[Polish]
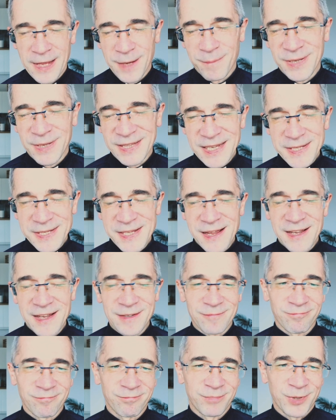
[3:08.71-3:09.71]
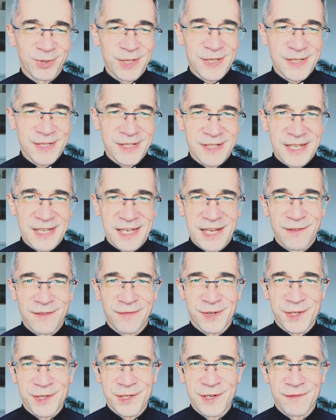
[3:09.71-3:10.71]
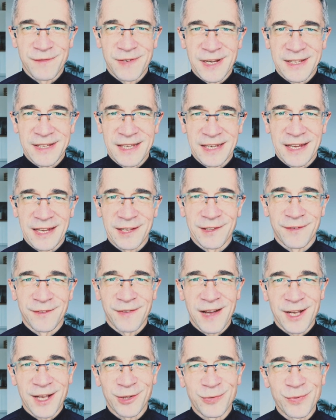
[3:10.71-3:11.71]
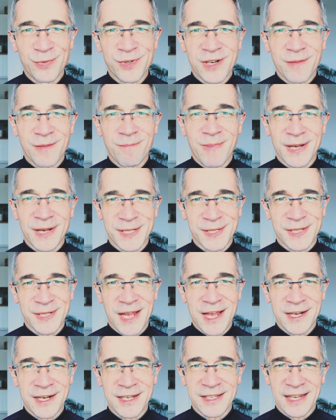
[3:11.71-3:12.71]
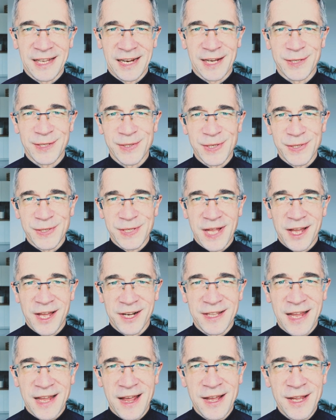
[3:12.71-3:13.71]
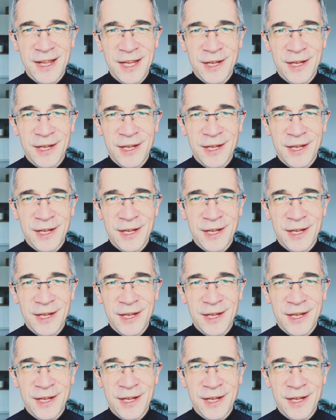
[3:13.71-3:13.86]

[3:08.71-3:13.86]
Bethesda to jest taki właściwie takie dwa duże baseny, taka cysterna,